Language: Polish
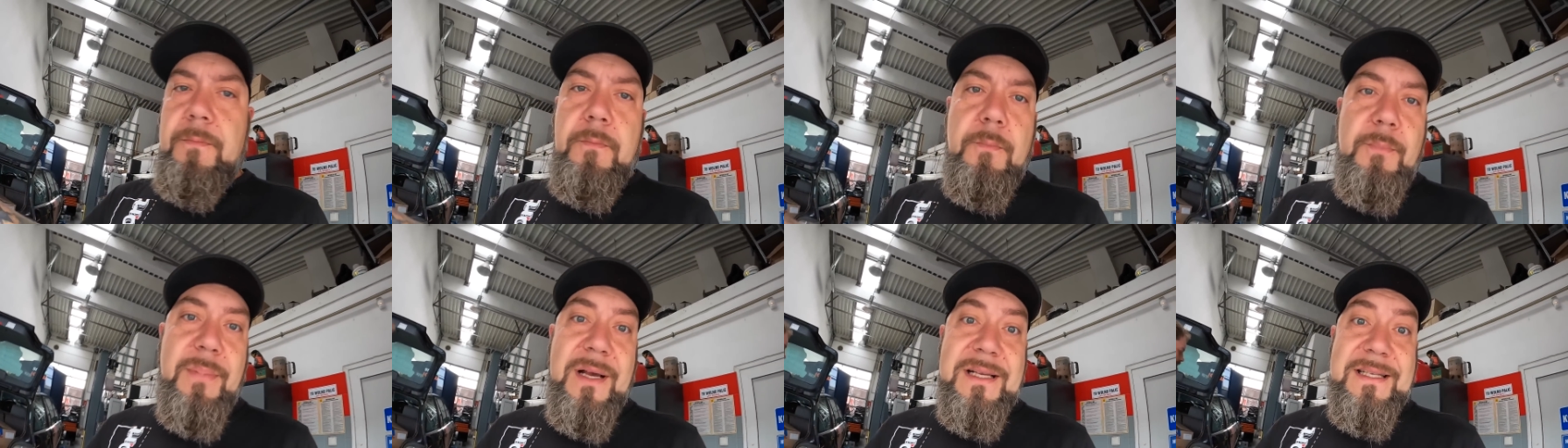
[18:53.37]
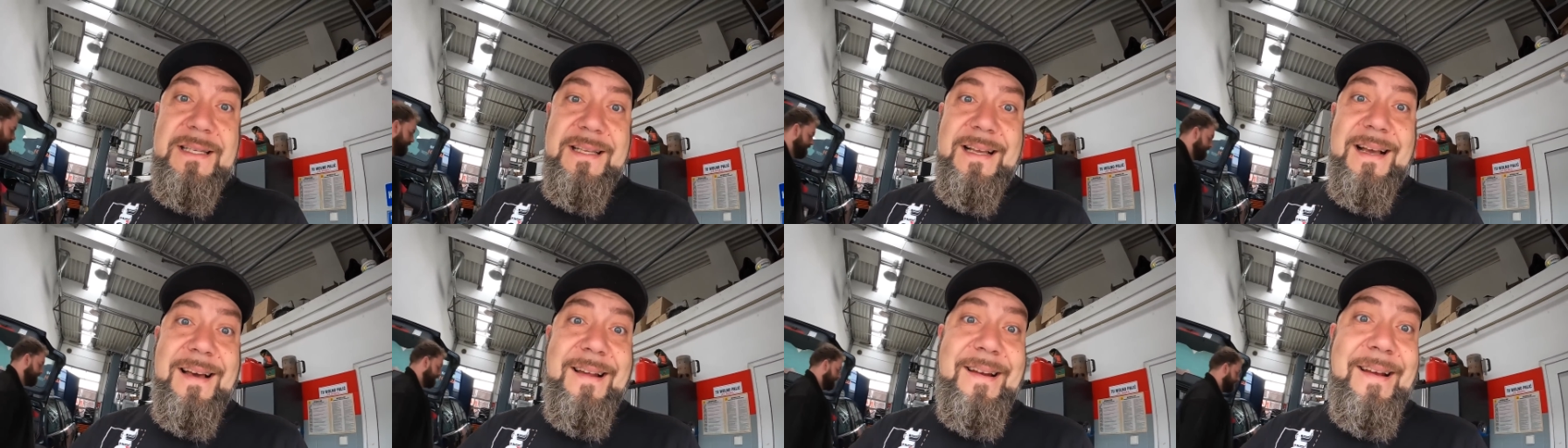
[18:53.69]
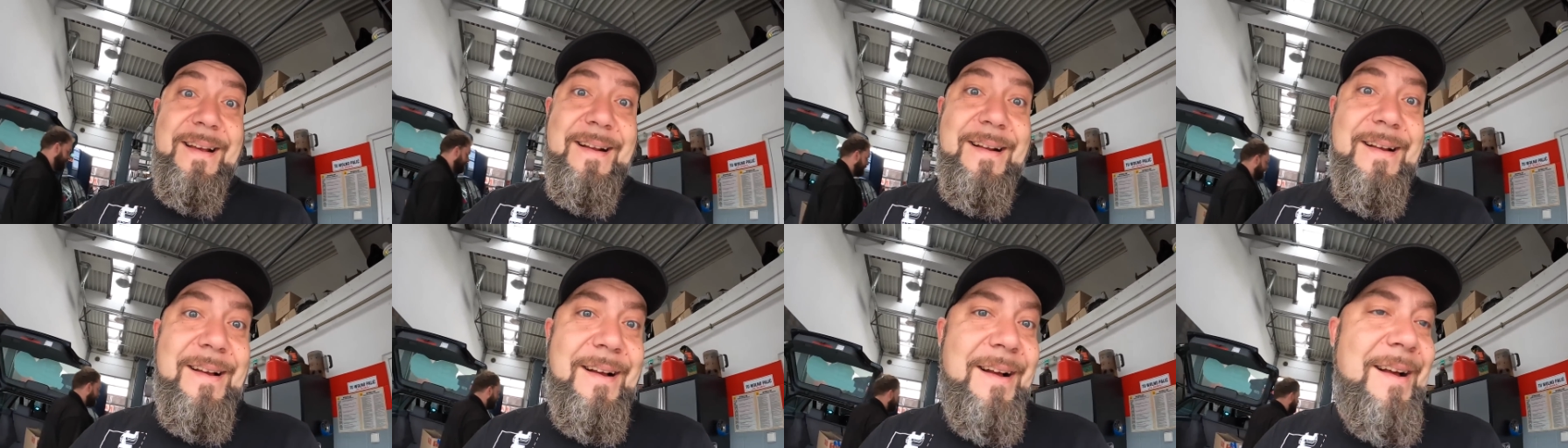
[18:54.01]

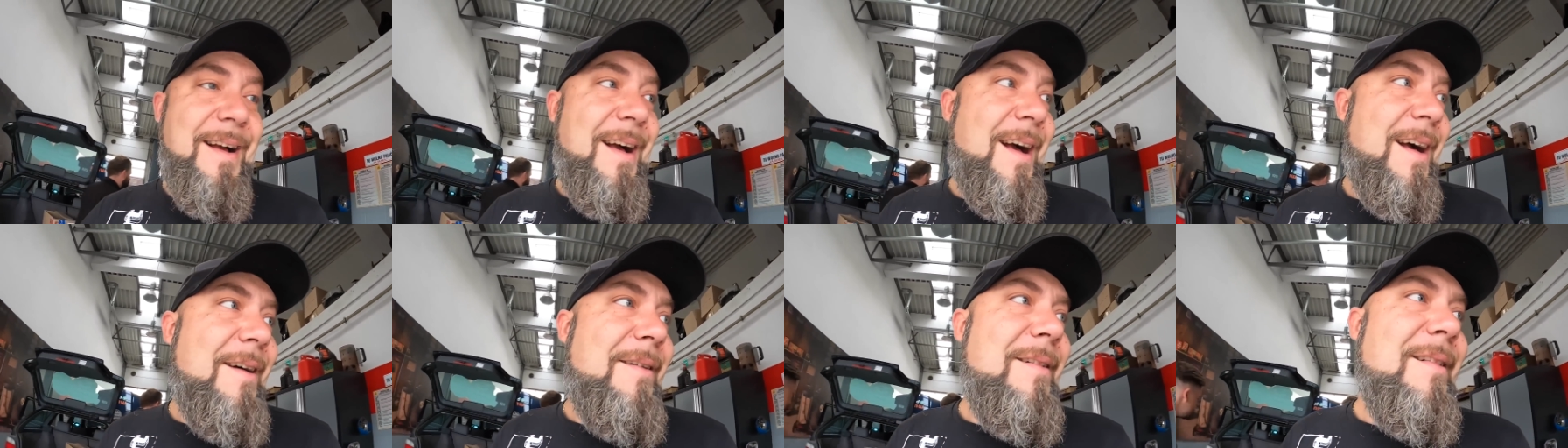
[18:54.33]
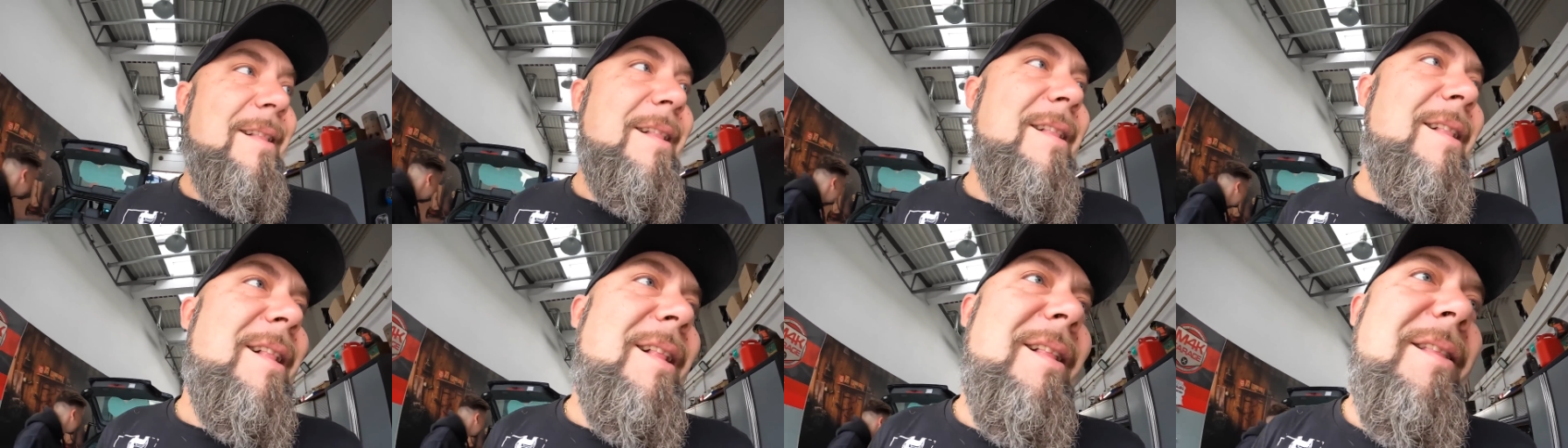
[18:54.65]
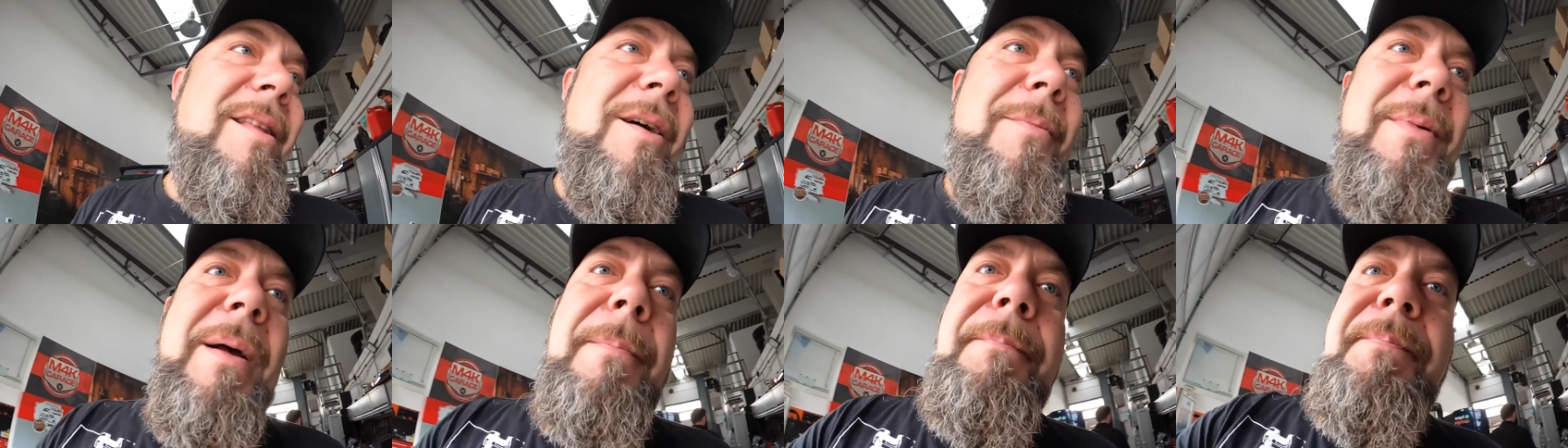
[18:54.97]
bazarek. Ha.
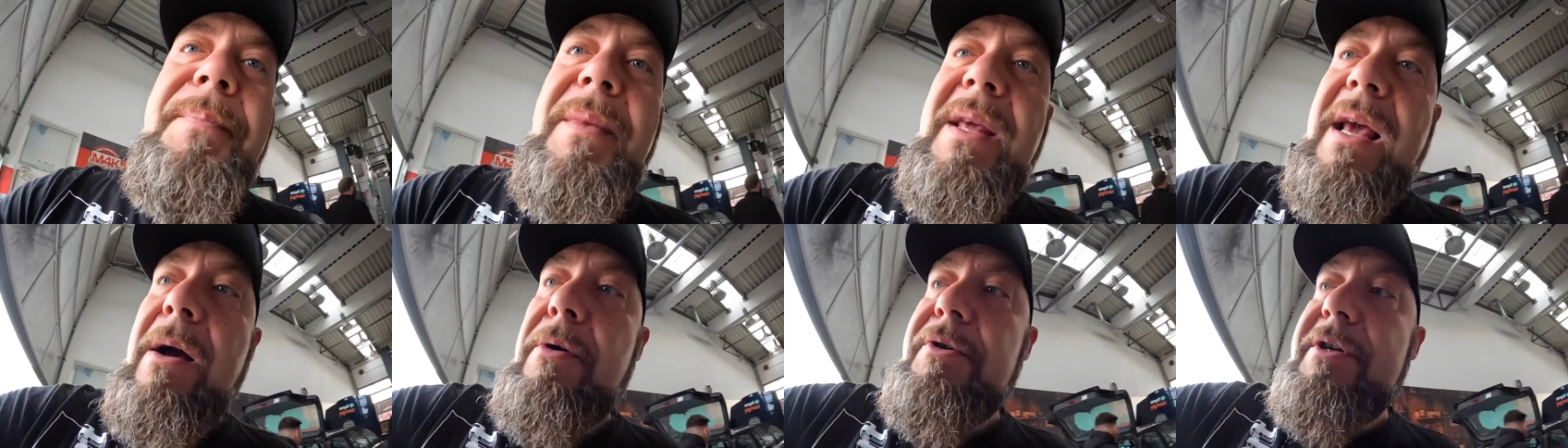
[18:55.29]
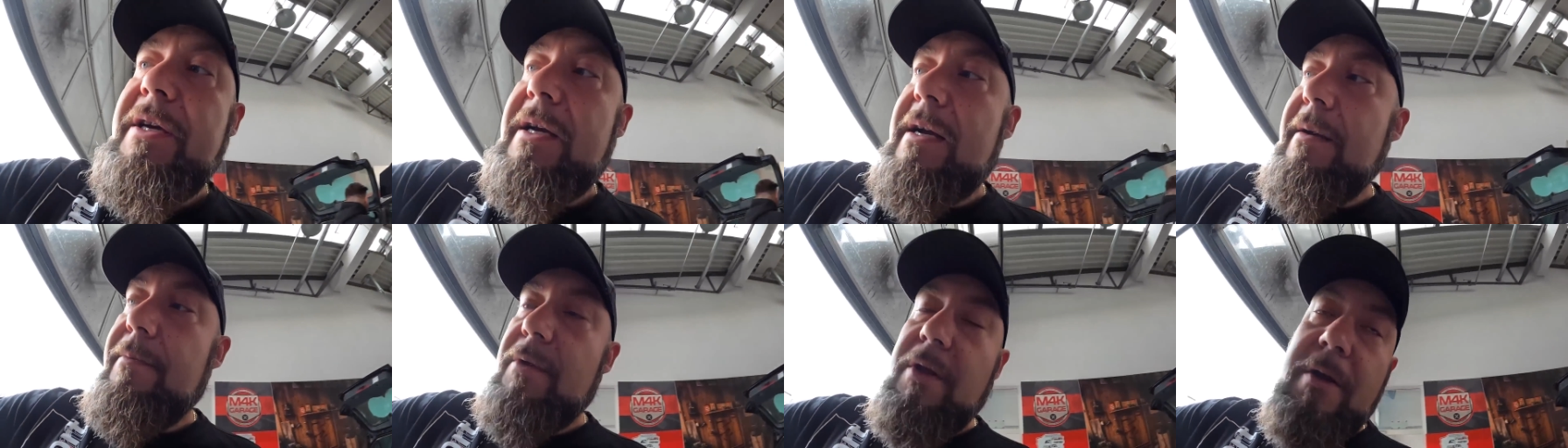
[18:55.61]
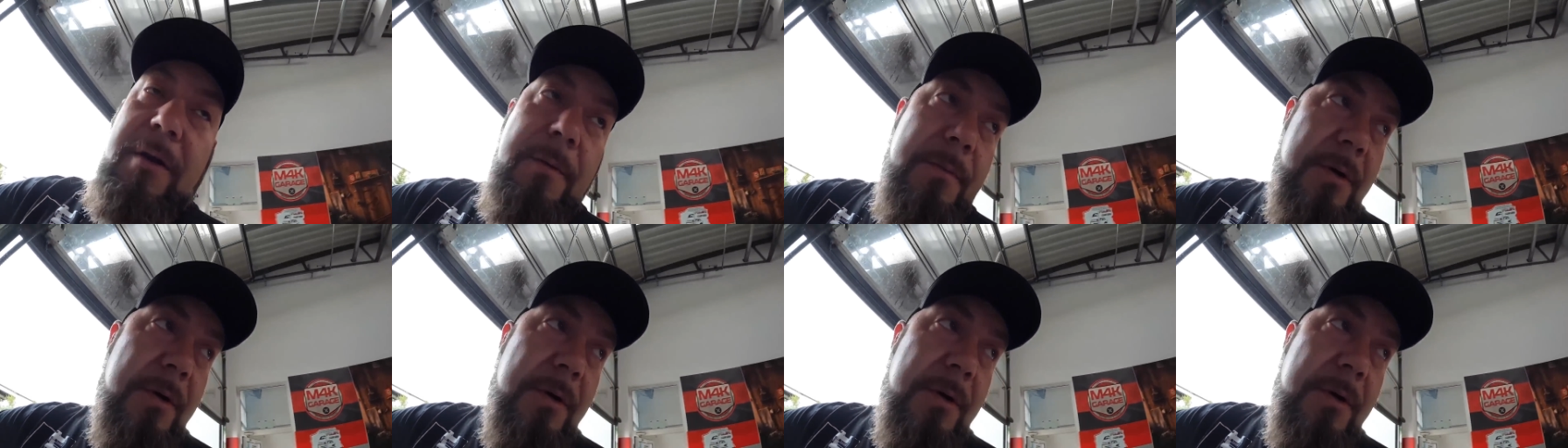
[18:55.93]
Dobra, ja uciekam do